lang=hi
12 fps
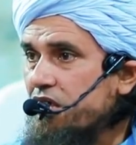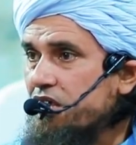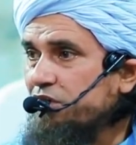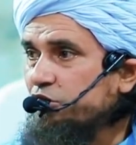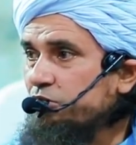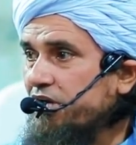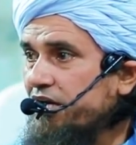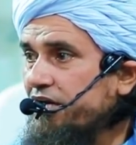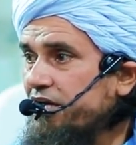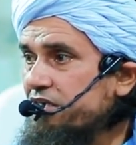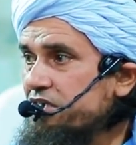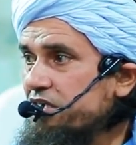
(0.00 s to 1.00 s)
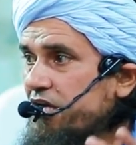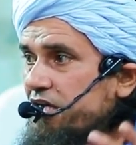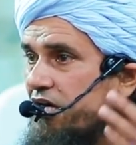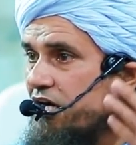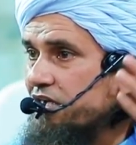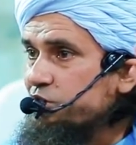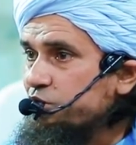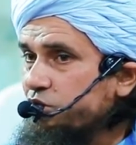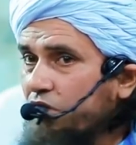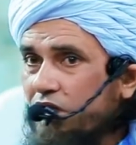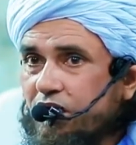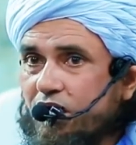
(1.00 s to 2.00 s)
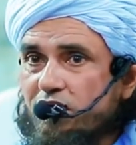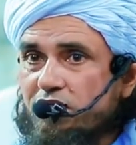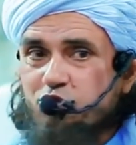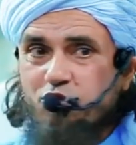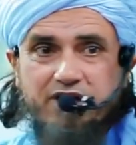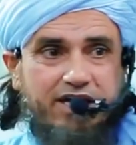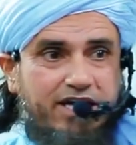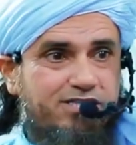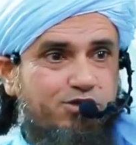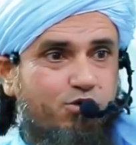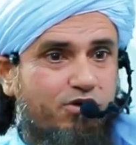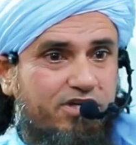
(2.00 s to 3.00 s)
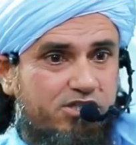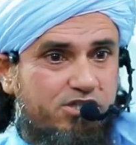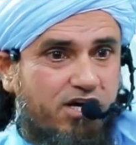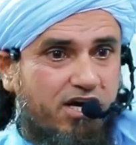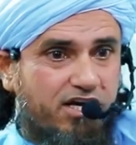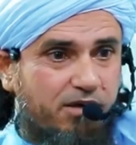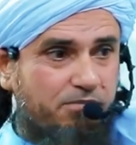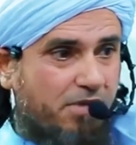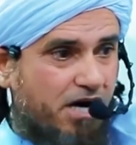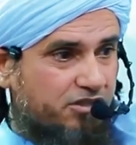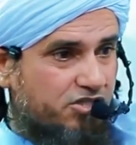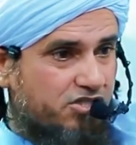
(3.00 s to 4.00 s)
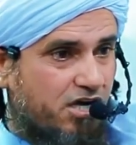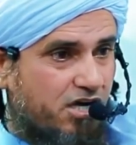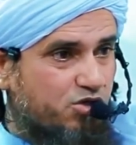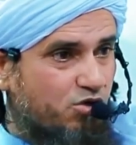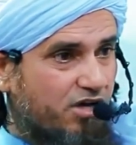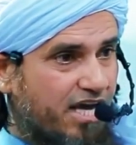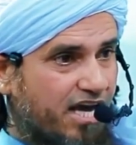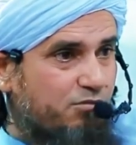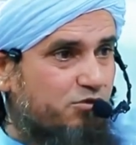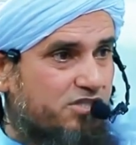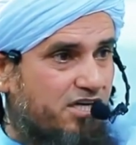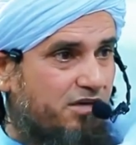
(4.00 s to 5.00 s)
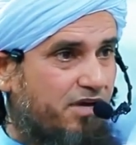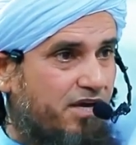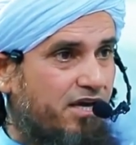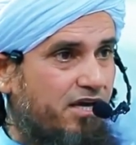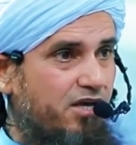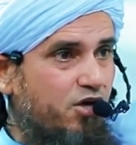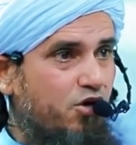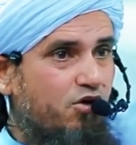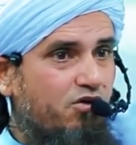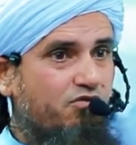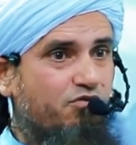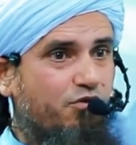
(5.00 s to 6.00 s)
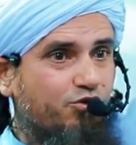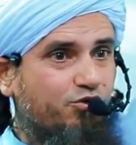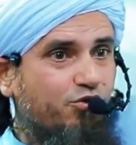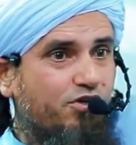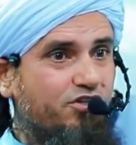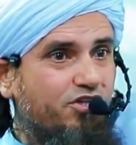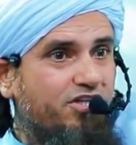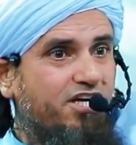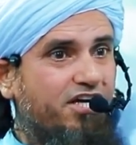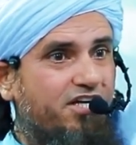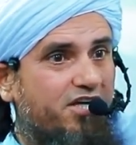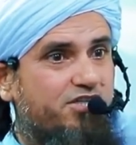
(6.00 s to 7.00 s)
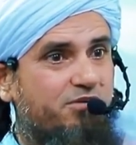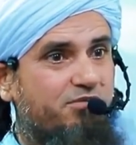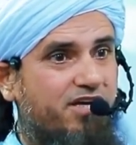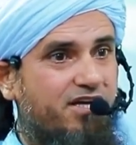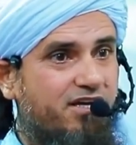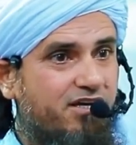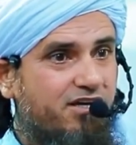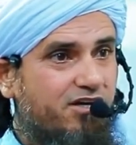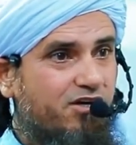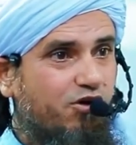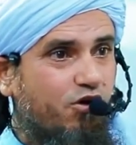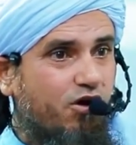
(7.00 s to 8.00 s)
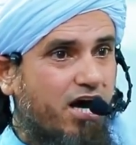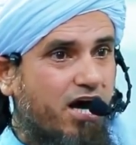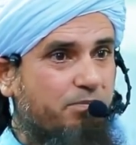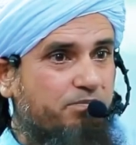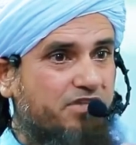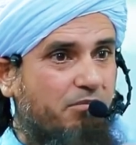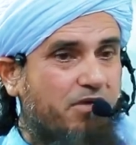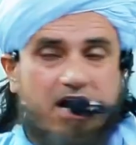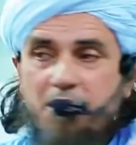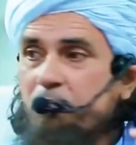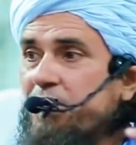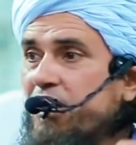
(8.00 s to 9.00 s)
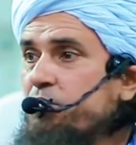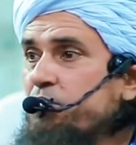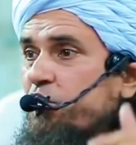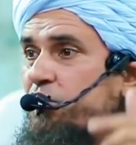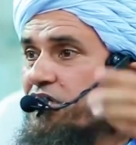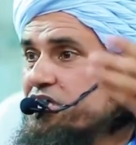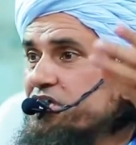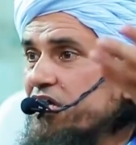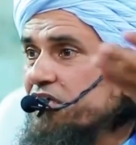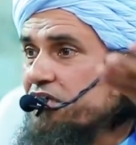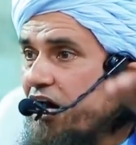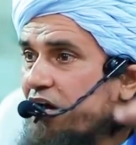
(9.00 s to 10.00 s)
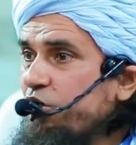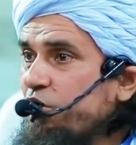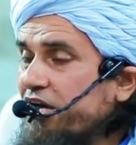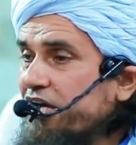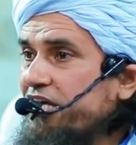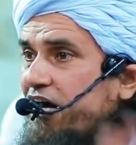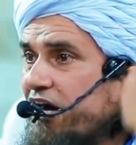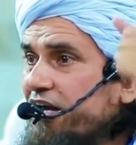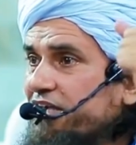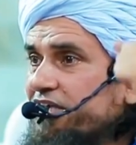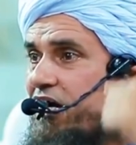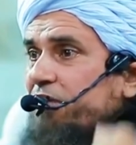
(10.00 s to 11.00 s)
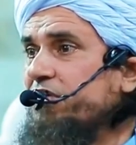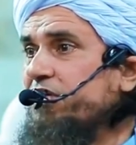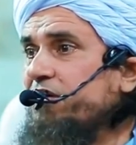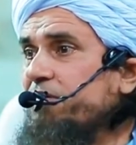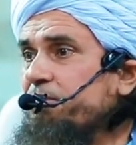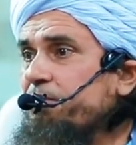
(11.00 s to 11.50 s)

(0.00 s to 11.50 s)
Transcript: हज़रत उमर ने अर्ज़ किया या रसूल अल्लाह जो कैसर व किसरा के बादशाह जो गैर मुस्लिम हैं वो तो इतनी अयाशी में और आप तमाम पैगम्बरों के सरदार होकर ये हालत है आपकी